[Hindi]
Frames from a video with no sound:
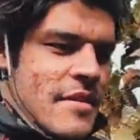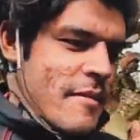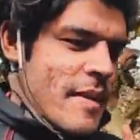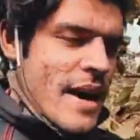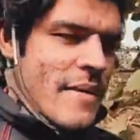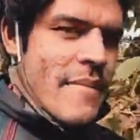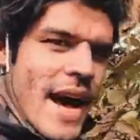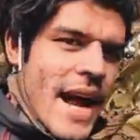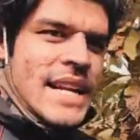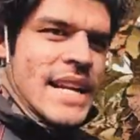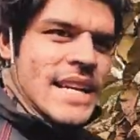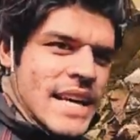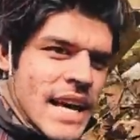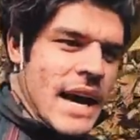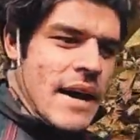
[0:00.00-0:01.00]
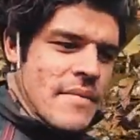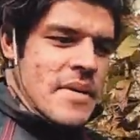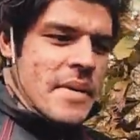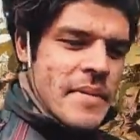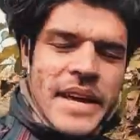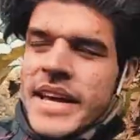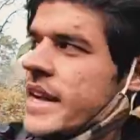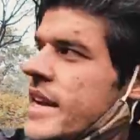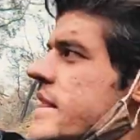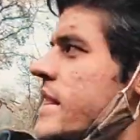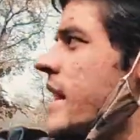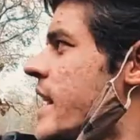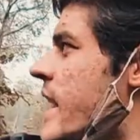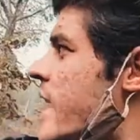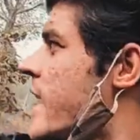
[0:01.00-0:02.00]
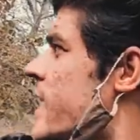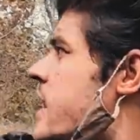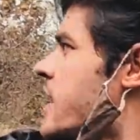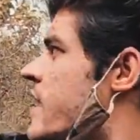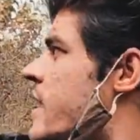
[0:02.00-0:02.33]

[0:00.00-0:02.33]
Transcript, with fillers: माय बैड अभी हमने हिरन देखा एक